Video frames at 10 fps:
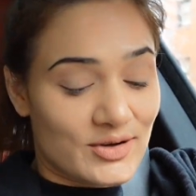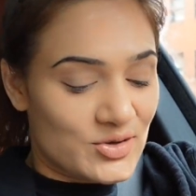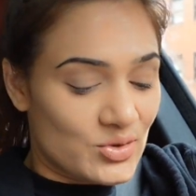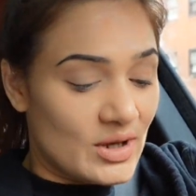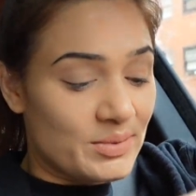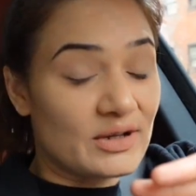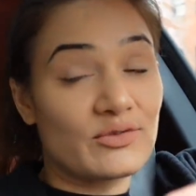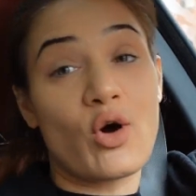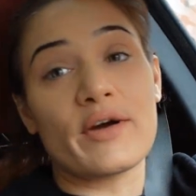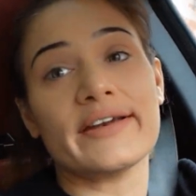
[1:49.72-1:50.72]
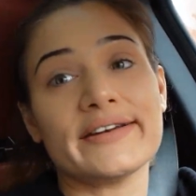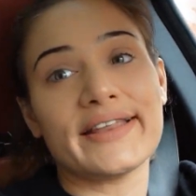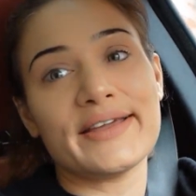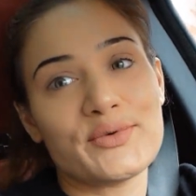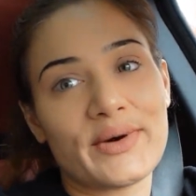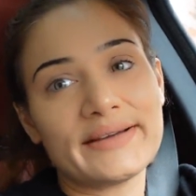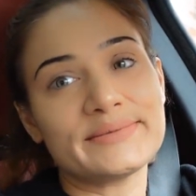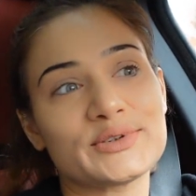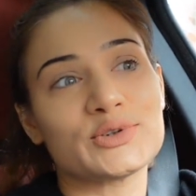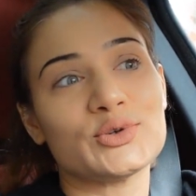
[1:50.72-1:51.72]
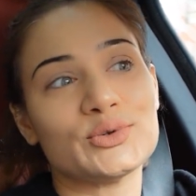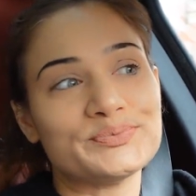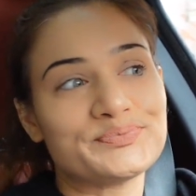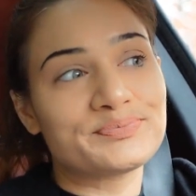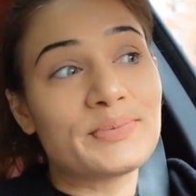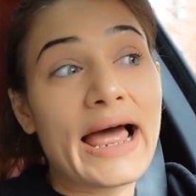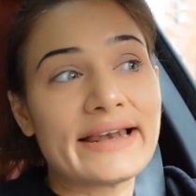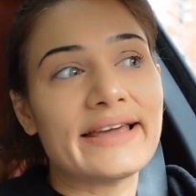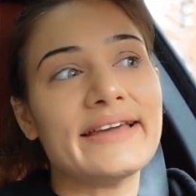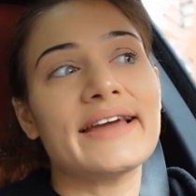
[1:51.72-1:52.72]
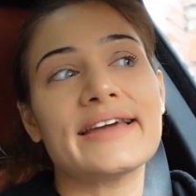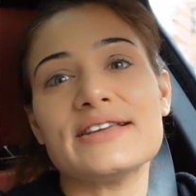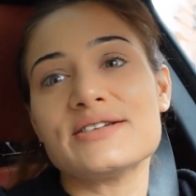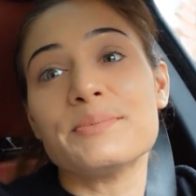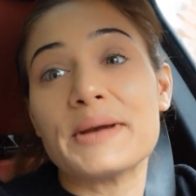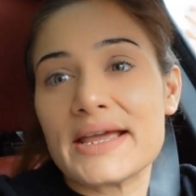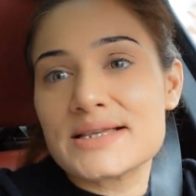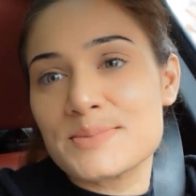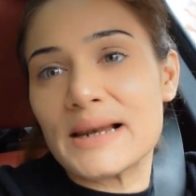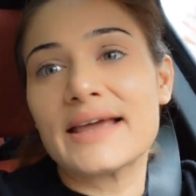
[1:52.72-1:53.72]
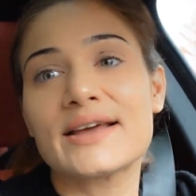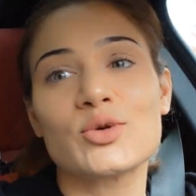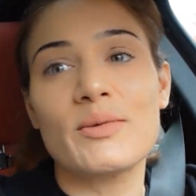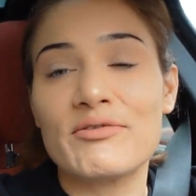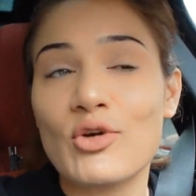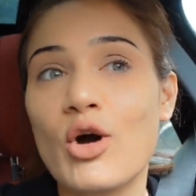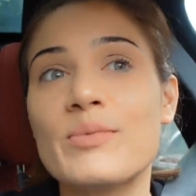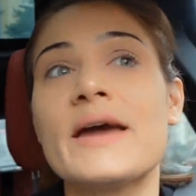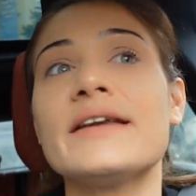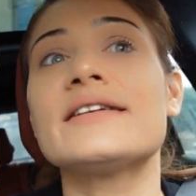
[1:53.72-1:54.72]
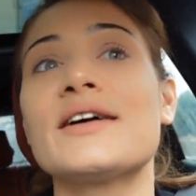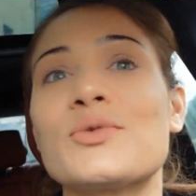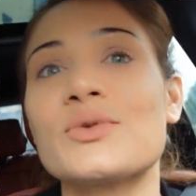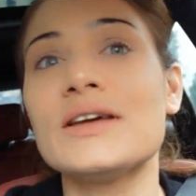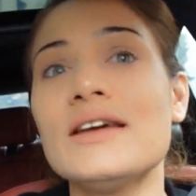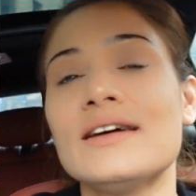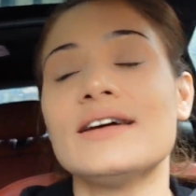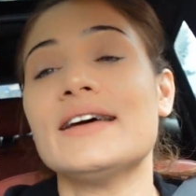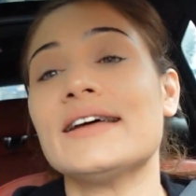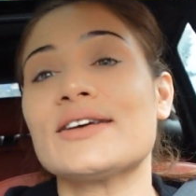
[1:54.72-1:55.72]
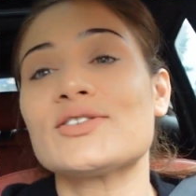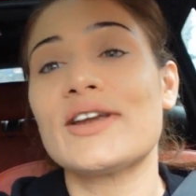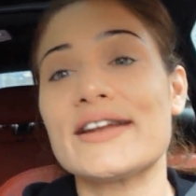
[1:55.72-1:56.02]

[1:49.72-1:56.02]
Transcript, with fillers: क्योंकि अभी तक ब्लॉग एडिट नहीं हुआ है तो प्लान यही है कि जब ब्रेक्स मिलेंगे तो मैं ब्लॉग भी एडिट करूँगी सो